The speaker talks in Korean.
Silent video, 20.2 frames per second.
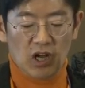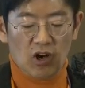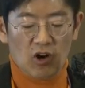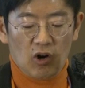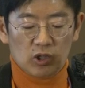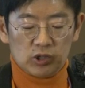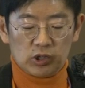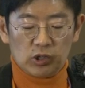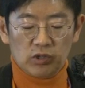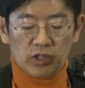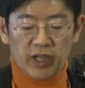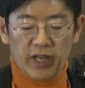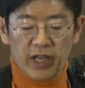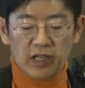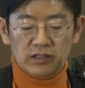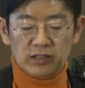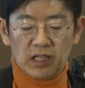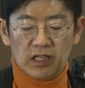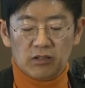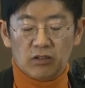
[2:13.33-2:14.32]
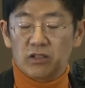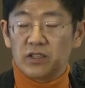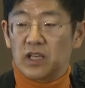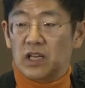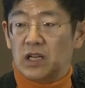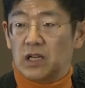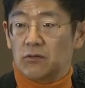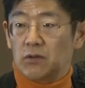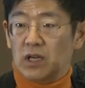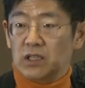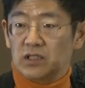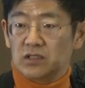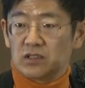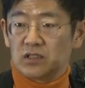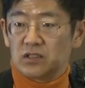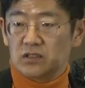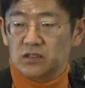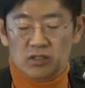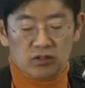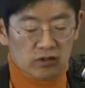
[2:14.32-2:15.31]
어떻게 행사할 거냐라고 하는
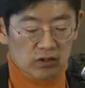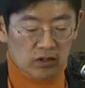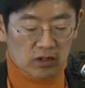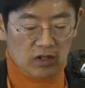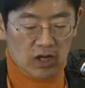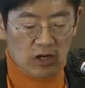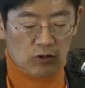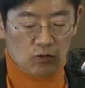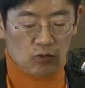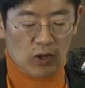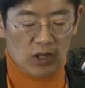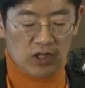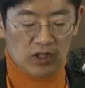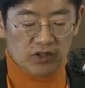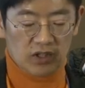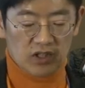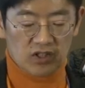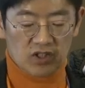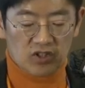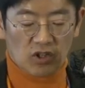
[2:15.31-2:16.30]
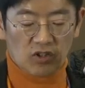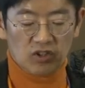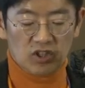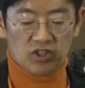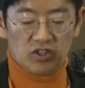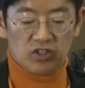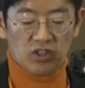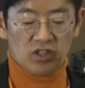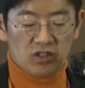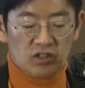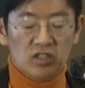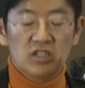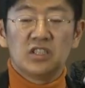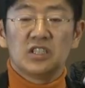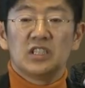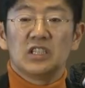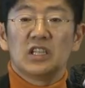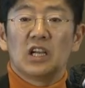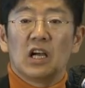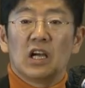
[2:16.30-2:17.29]
그 하고 관련된 이제 정치적인
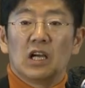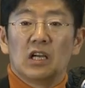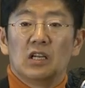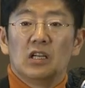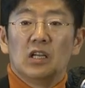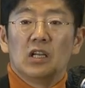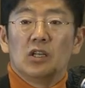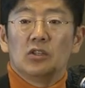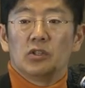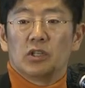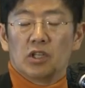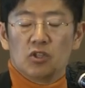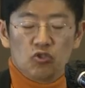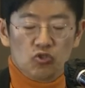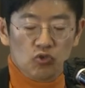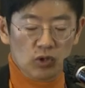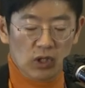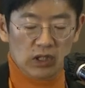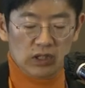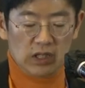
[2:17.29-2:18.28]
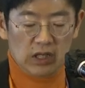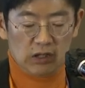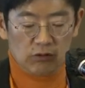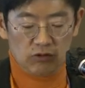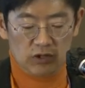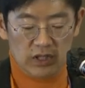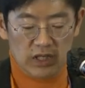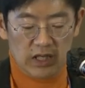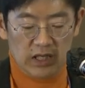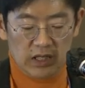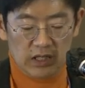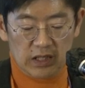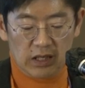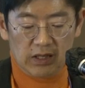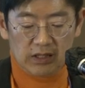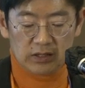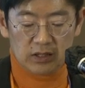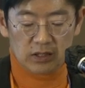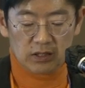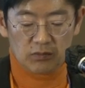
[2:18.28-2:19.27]
의지가 되게 중요하다라고 이야기가
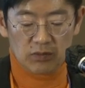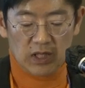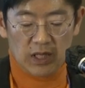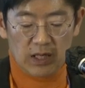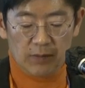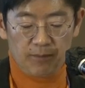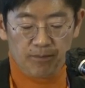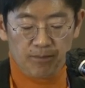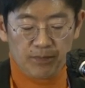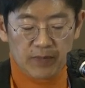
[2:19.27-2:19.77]
나왔었습니다.